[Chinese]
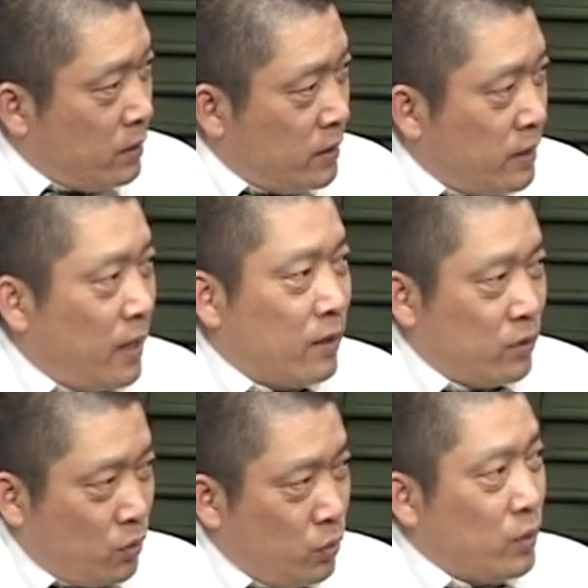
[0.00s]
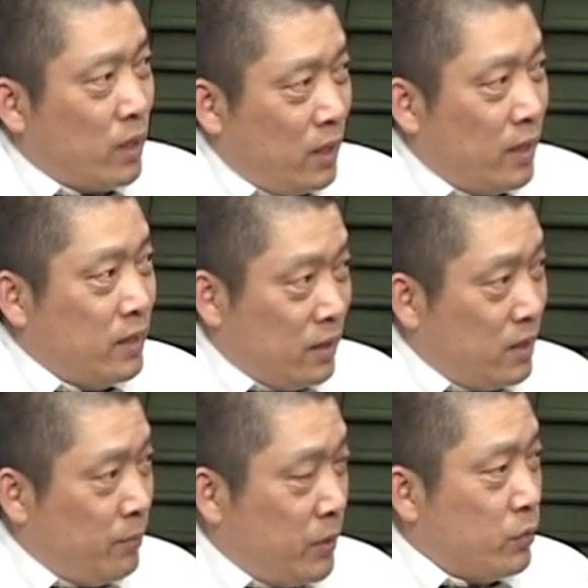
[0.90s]
想通过这个来凝
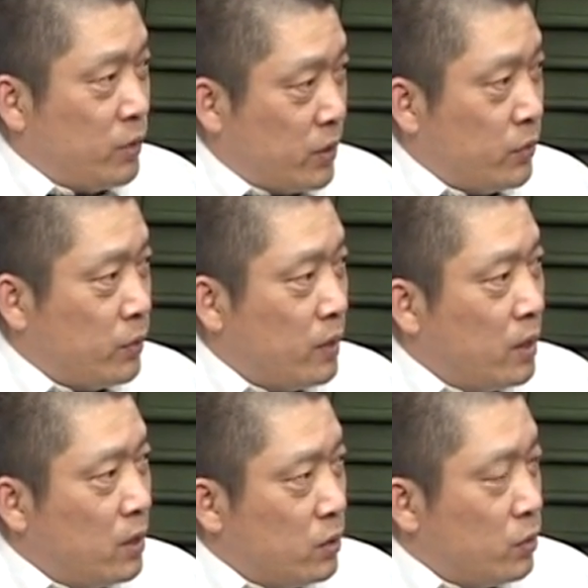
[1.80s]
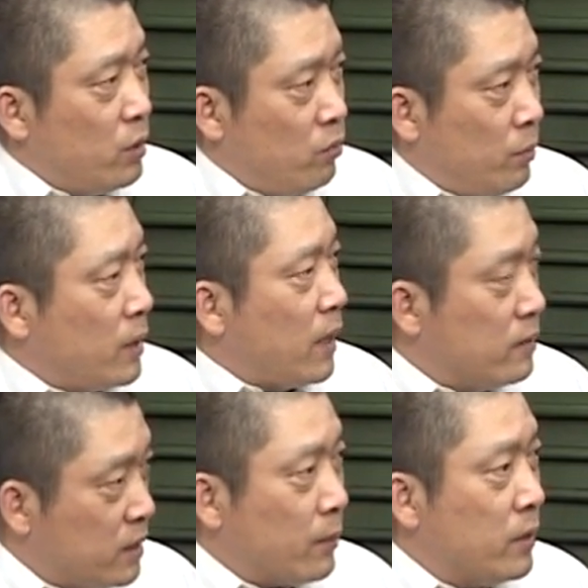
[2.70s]
结民族情绪，所以我们看
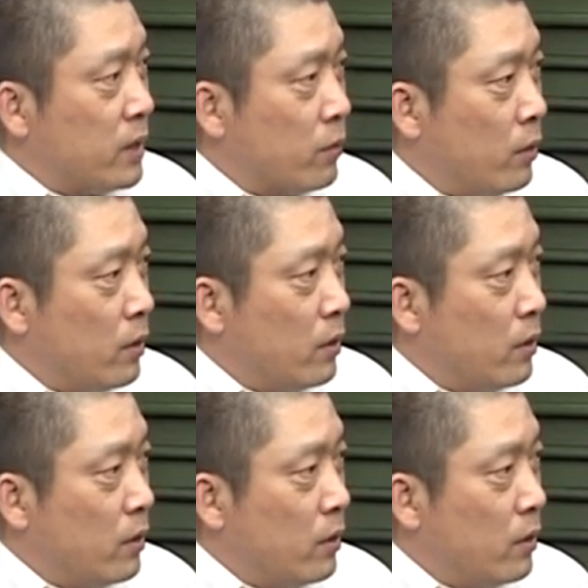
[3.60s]
下面的结果，